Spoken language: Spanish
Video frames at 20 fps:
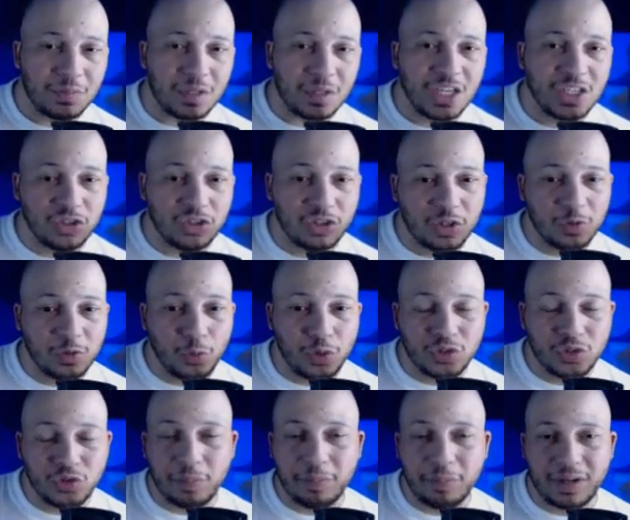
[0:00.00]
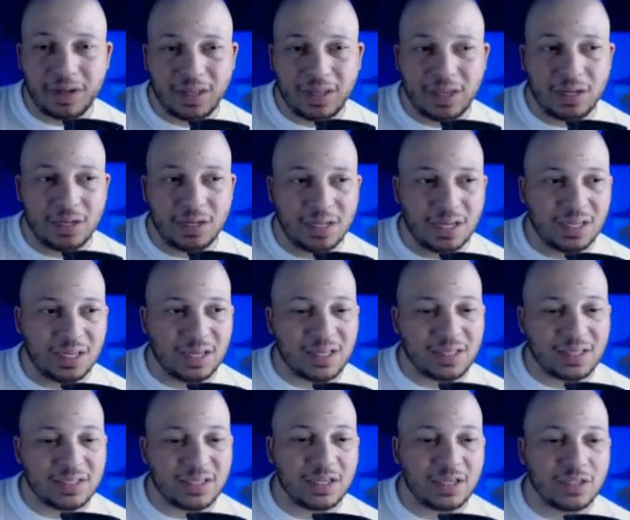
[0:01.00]
estoy dispuesto a perder. ¿Qué quiere
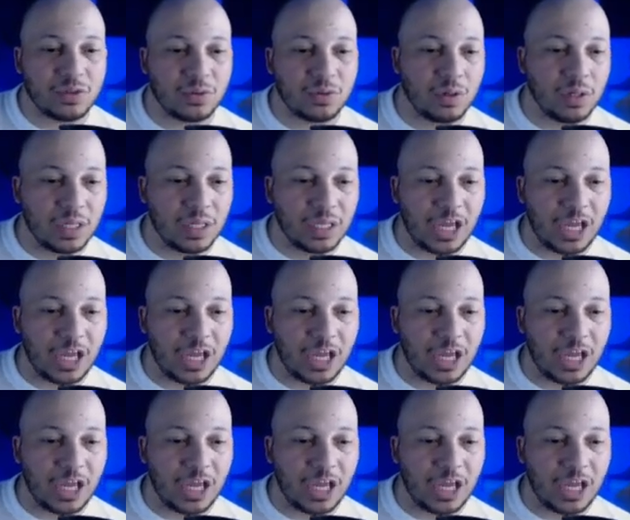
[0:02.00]
decir esto?